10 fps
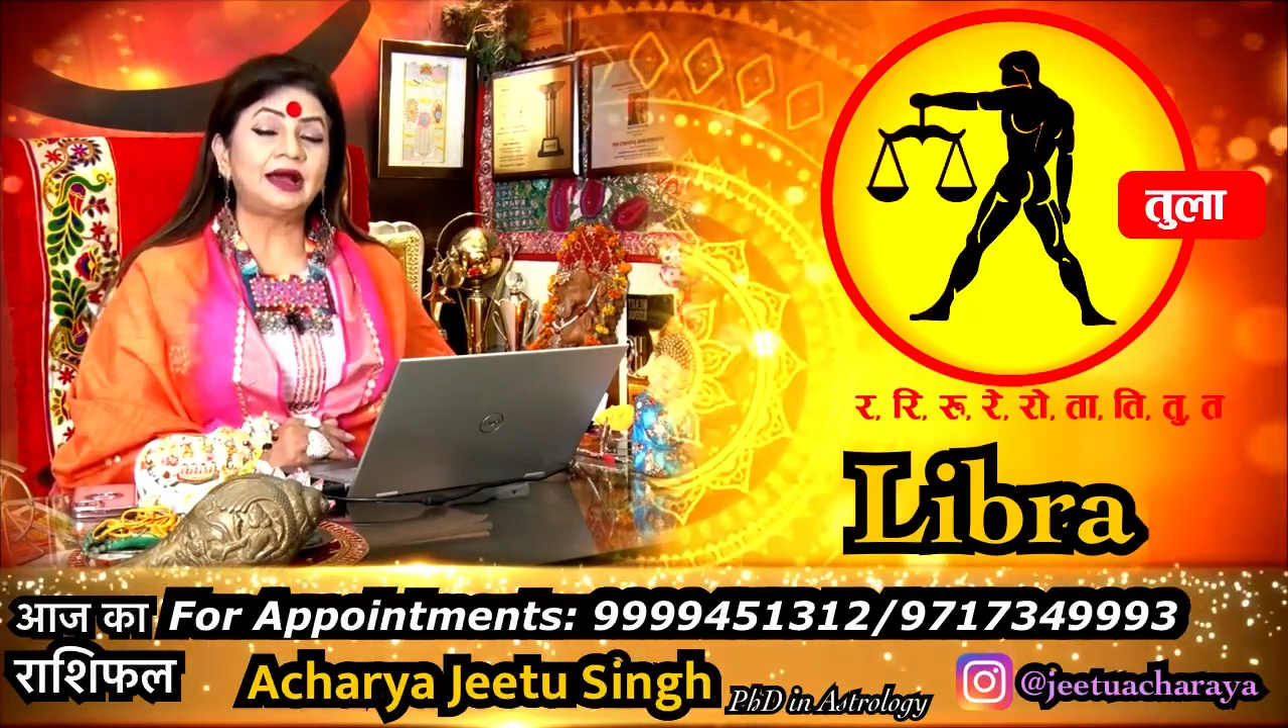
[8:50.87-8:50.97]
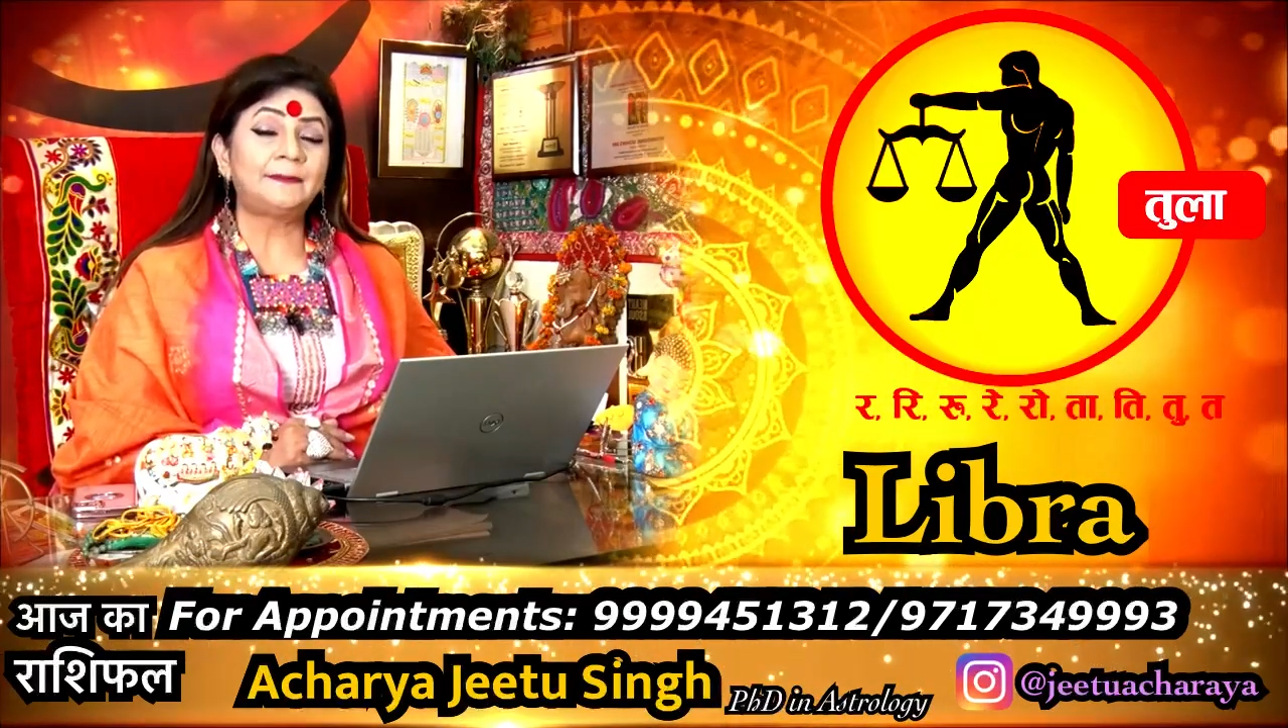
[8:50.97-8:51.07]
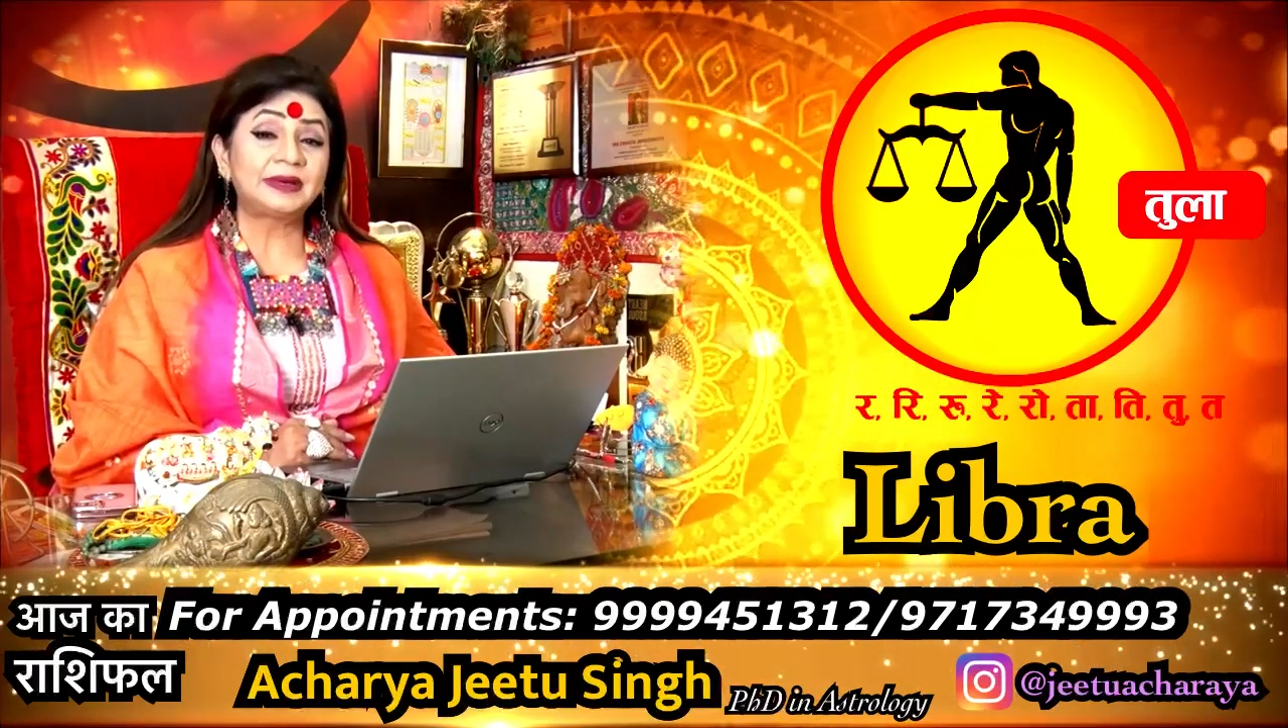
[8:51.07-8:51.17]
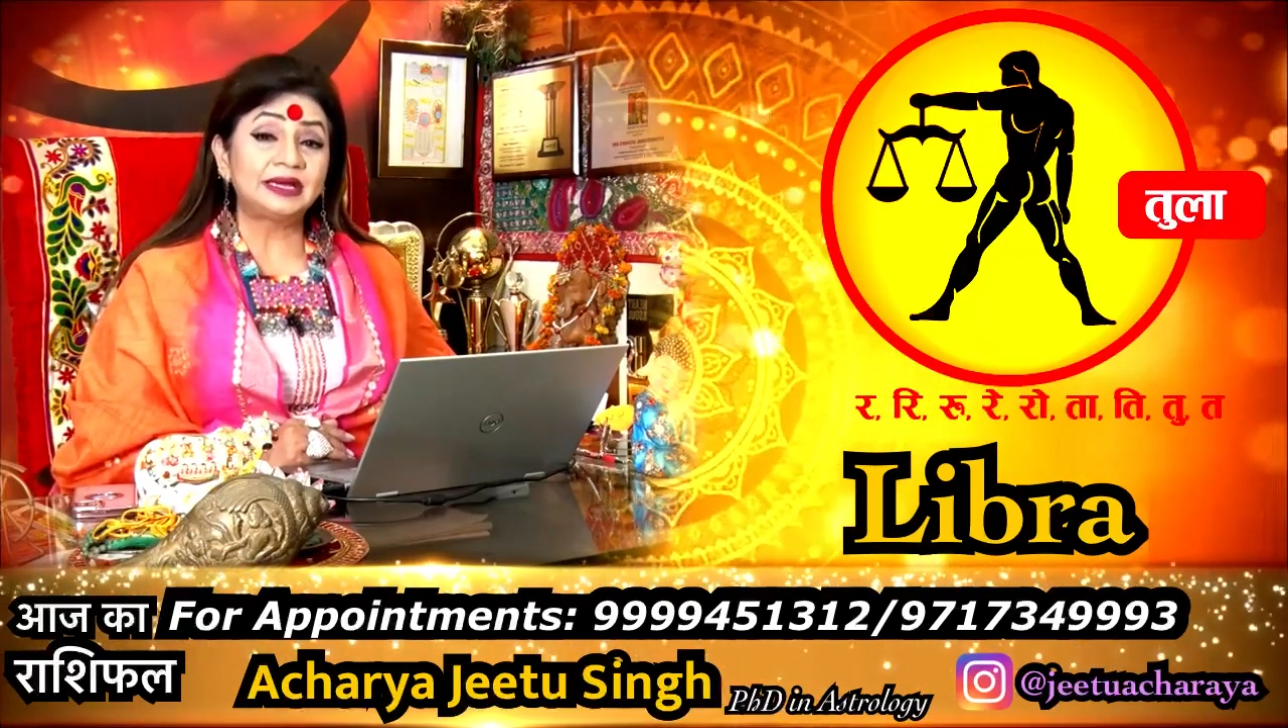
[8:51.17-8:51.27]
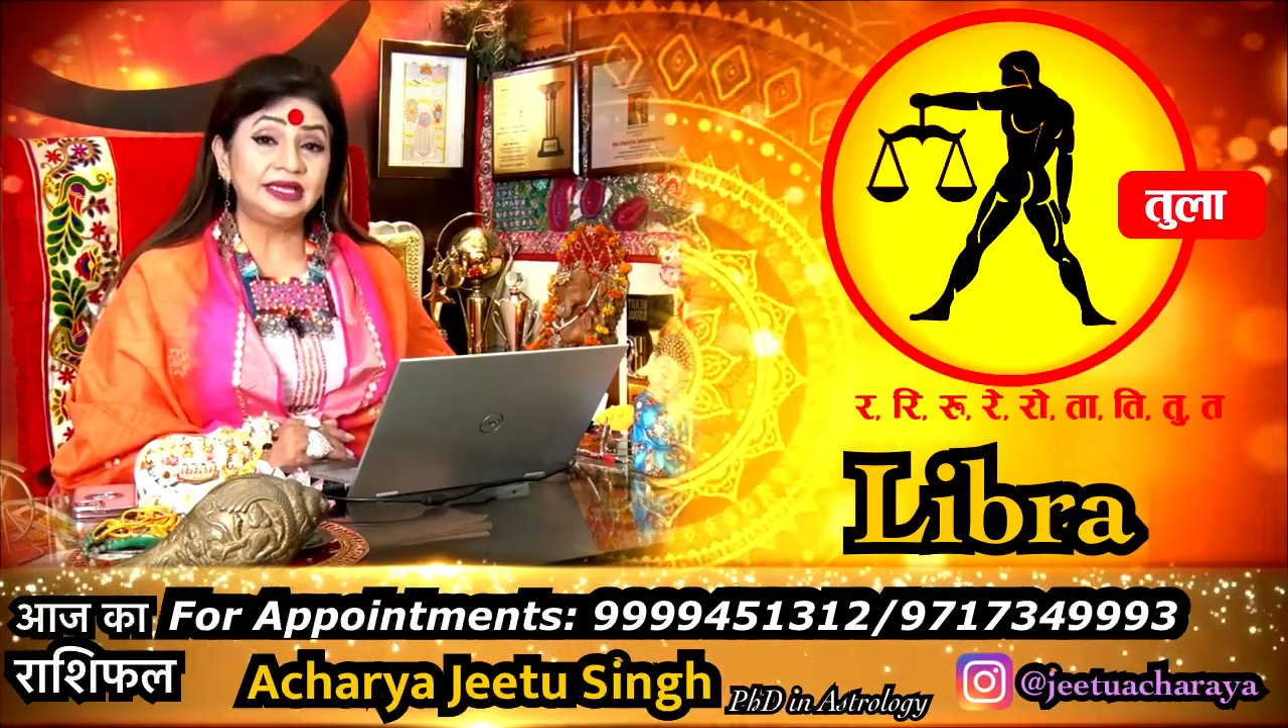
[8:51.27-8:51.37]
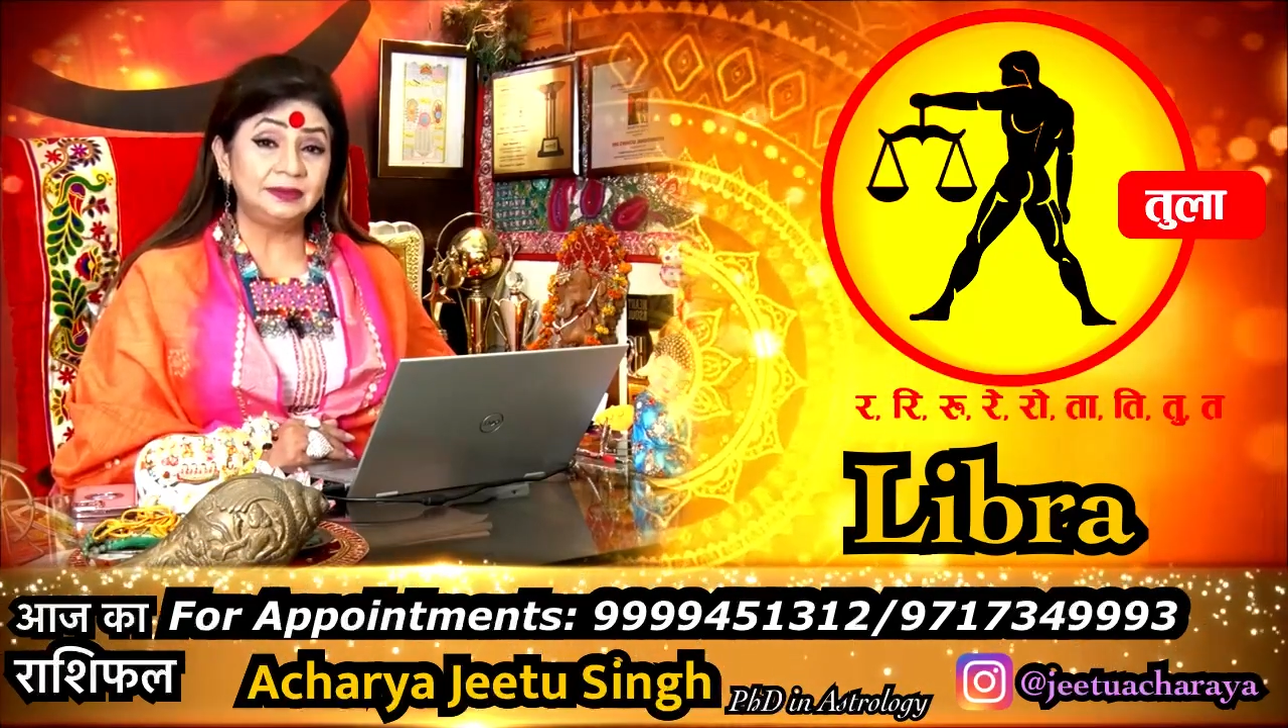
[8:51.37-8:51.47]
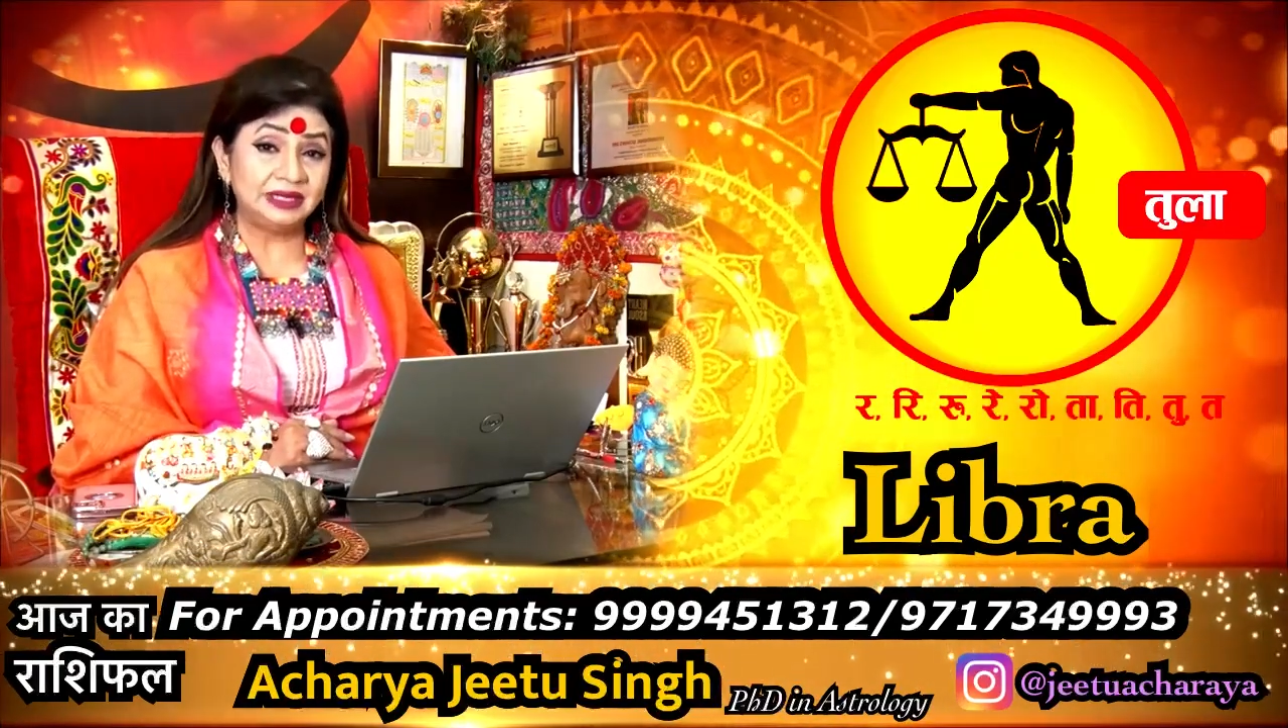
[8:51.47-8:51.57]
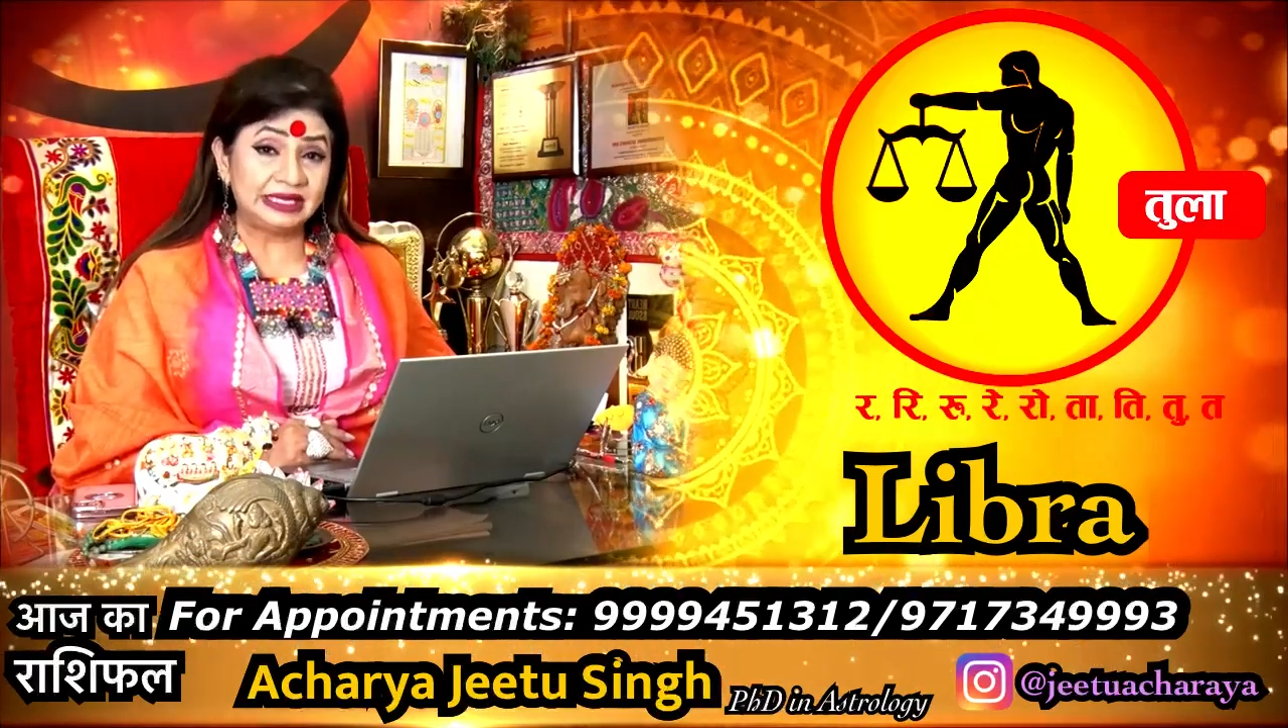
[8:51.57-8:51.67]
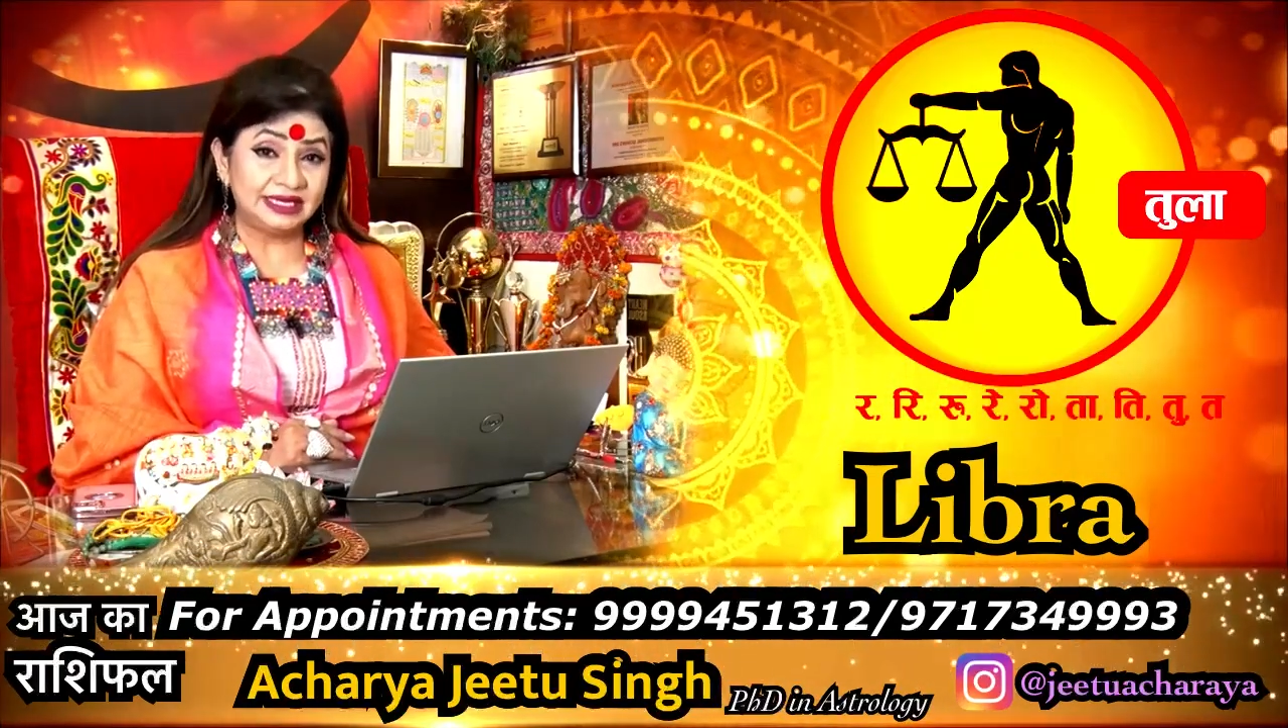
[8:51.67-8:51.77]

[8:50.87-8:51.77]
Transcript: आप कहीं भी